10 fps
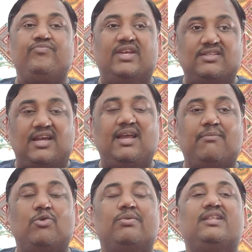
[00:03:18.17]
जैसा कि
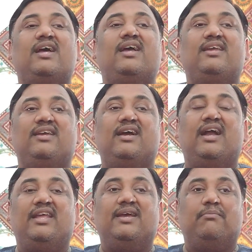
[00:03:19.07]
आपको पता है कि
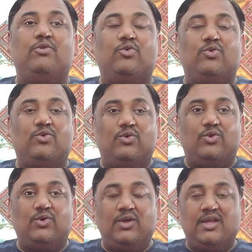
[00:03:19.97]
गाड़ी हम लोगों
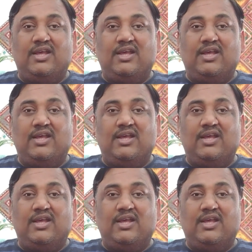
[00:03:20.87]
को